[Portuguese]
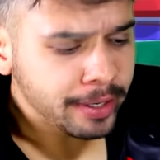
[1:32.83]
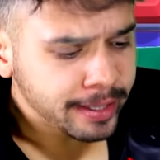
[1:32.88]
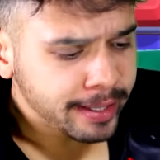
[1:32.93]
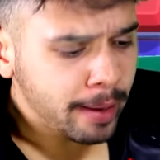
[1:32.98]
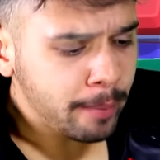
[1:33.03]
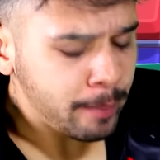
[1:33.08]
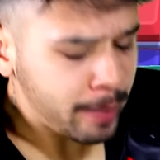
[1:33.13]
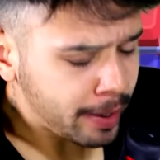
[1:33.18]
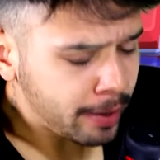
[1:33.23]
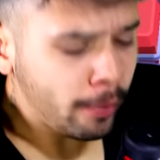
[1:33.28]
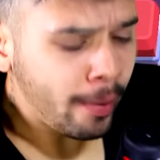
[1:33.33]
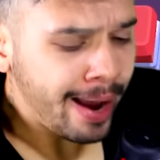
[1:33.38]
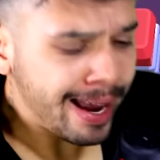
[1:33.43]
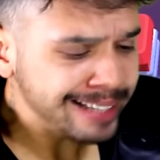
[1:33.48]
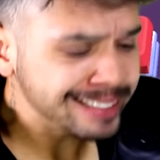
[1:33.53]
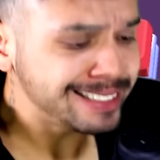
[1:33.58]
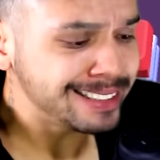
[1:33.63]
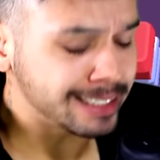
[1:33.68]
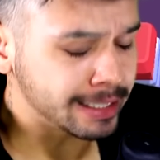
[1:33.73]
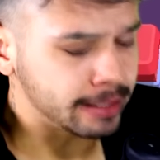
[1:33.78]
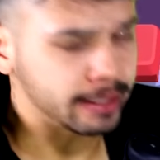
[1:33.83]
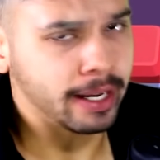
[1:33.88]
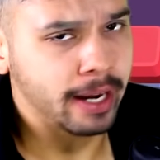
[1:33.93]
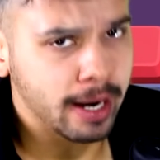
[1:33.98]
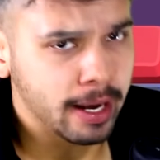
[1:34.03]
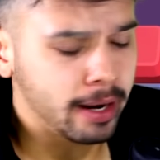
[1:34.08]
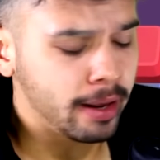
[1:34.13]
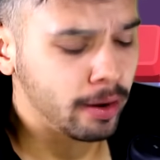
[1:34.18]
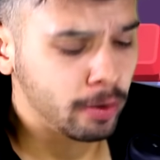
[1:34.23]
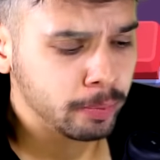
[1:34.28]
que também não é assim, né,
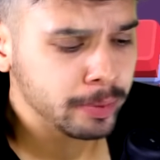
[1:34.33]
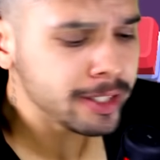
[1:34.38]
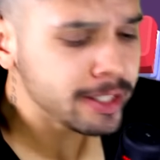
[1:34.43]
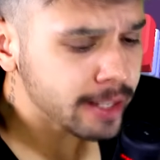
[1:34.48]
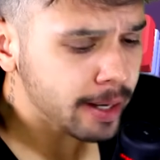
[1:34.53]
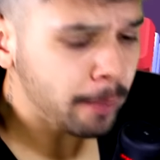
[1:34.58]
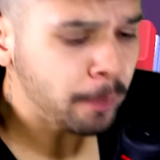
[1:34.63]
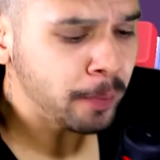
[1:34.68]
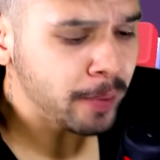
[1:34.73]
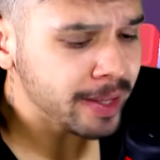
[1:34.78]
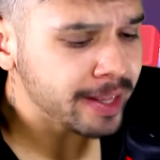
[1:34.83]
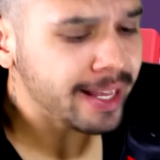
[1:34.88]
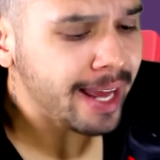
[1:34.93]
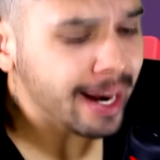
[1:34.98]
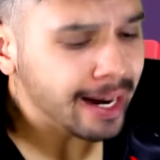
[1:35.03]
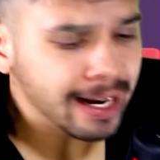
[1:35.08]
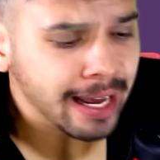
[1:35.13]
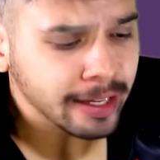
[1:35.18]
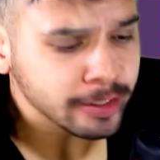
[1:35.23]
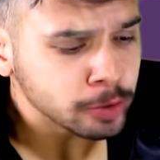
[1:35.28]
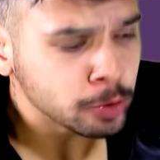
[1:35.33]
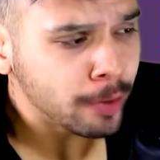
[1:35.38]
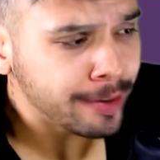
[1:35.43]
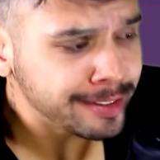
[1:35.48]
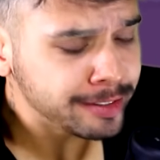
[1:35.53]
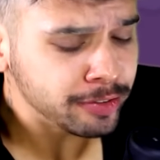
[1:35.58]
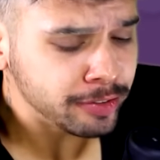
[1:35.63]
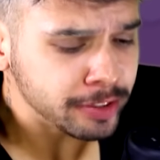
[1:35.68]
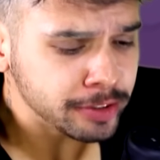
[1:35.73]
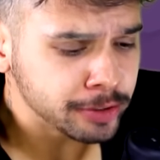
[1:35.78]
galera? O Mr. P tem lá
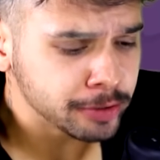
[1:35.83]
suas